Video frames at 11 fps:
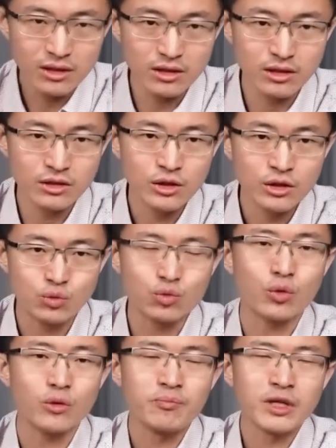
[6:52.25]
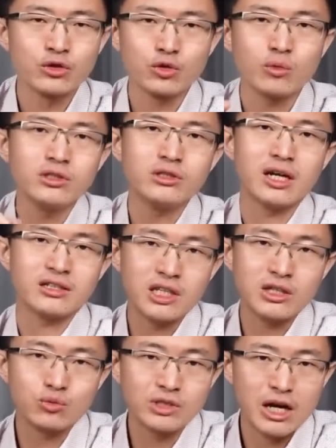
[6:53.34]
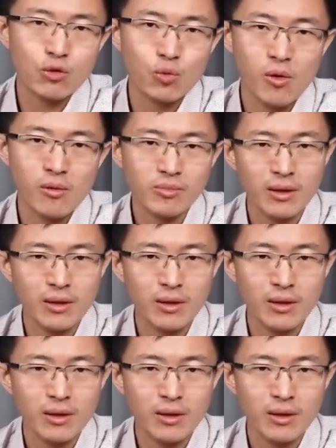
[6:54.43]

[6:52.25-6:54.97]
呃，如果中日啊陷入战火，